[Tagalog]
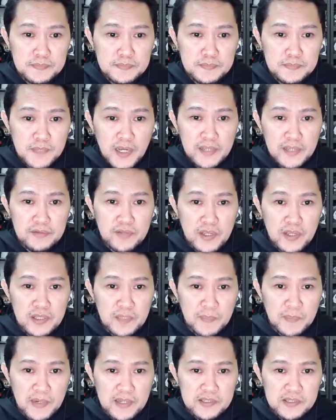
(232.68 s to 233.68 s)
Ay, hindi,
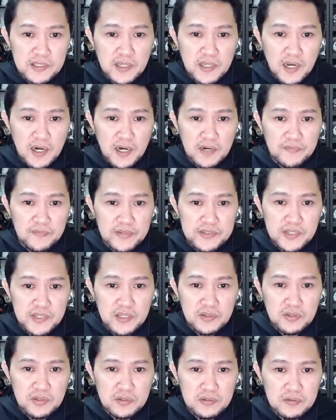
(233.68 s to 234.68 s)
hindi pala si Carvin siya
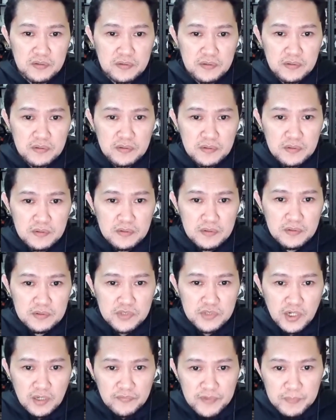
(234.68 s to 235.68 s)
to.
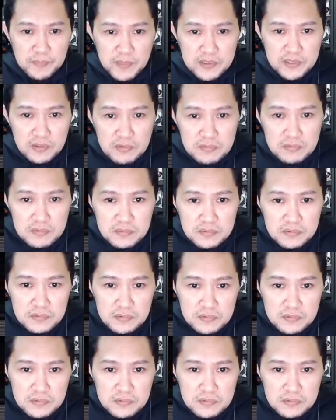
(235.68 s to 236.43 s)
Carvin ba to?